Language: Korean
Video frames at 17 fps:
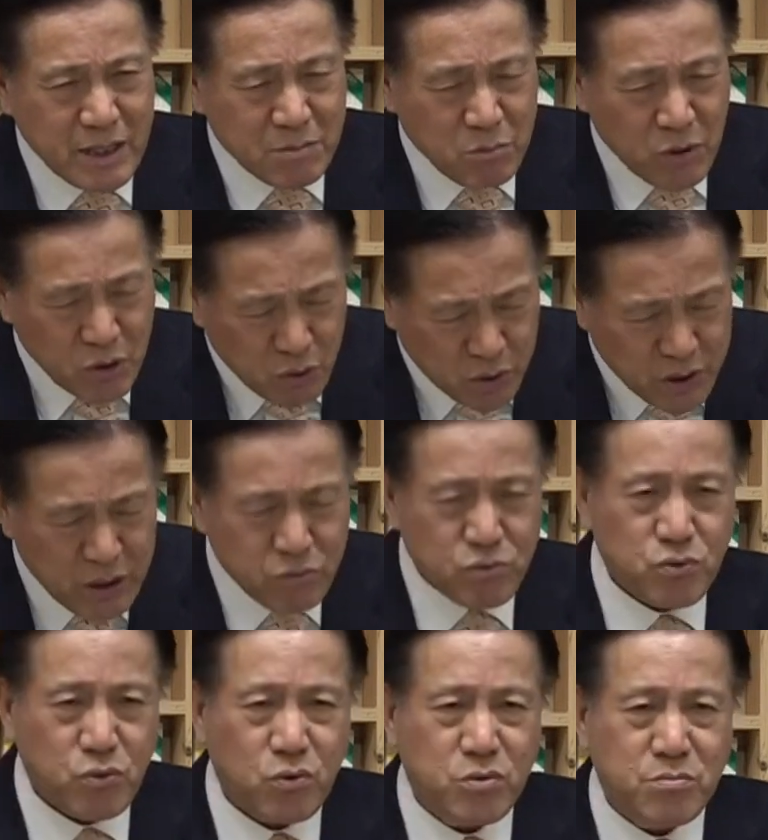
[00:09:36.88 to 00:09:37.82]
뭐 이렇게도
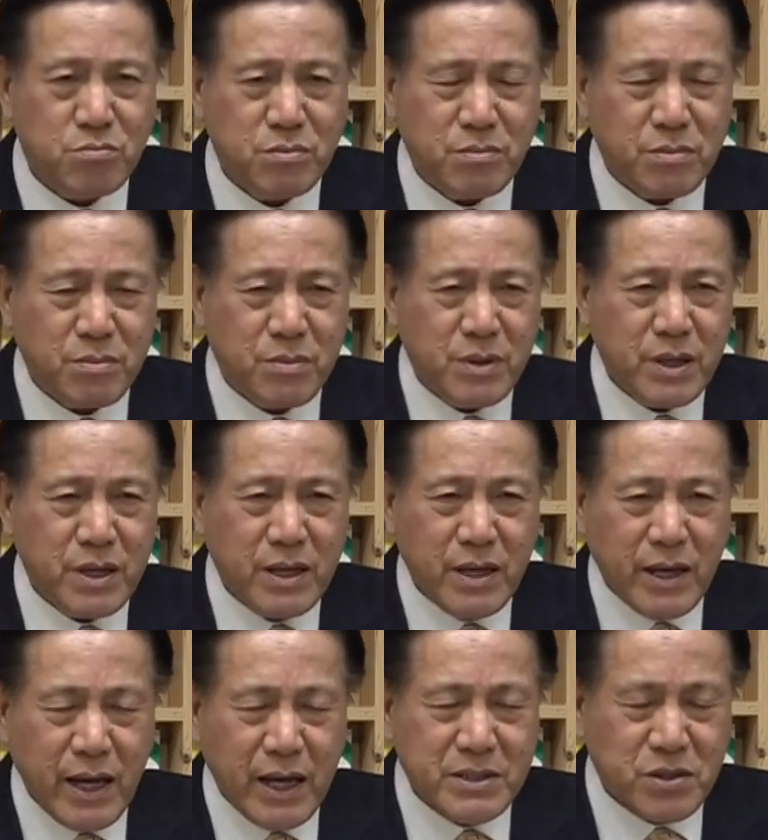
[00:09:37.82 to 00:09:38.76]
조금
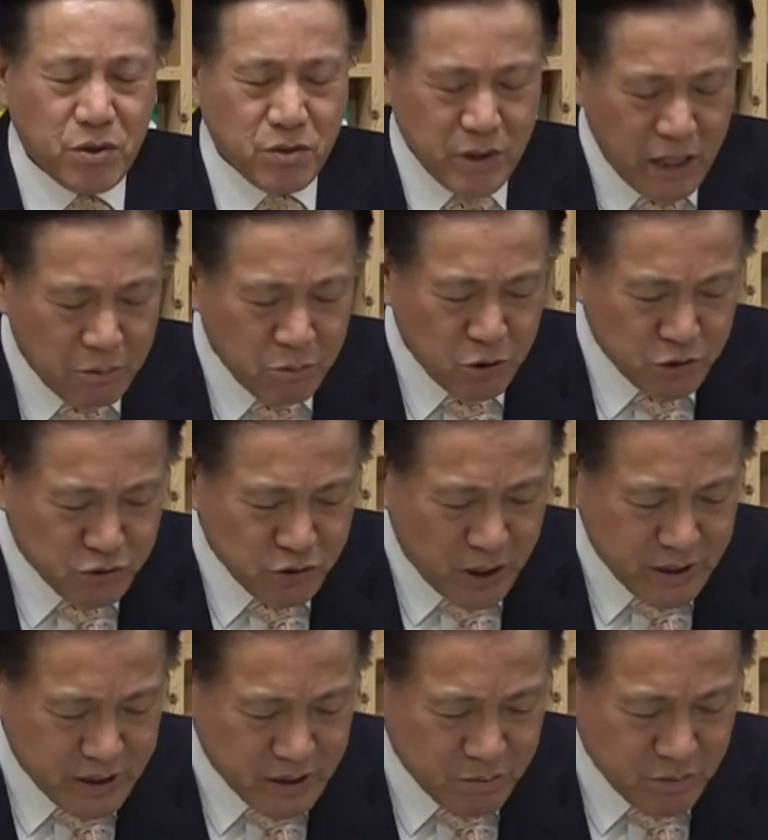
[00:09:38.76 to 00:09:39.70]
해석을 해 볼 수가
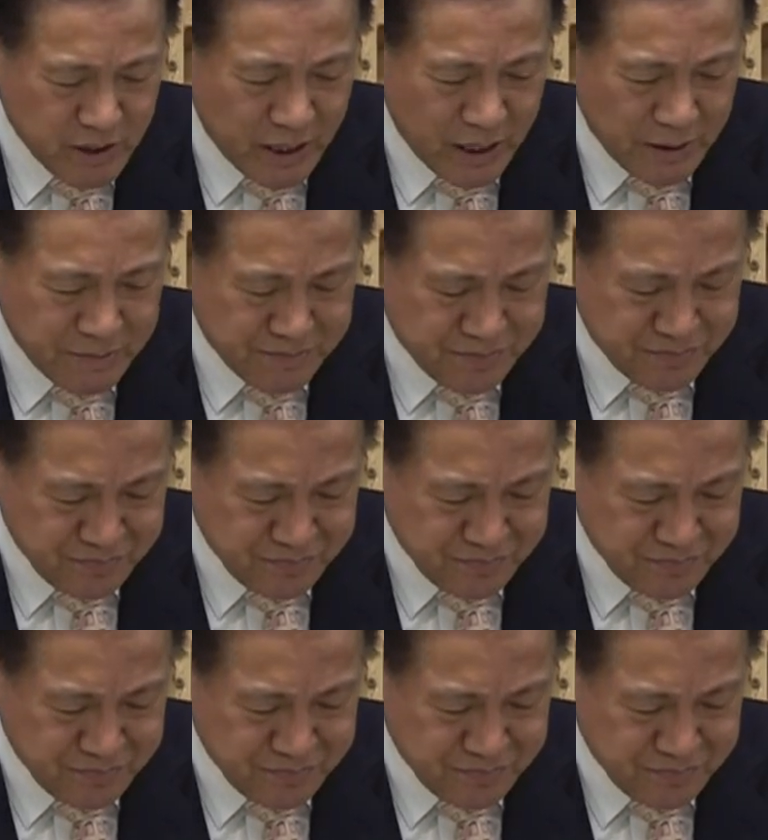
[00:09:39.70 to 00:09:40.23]
있습니다.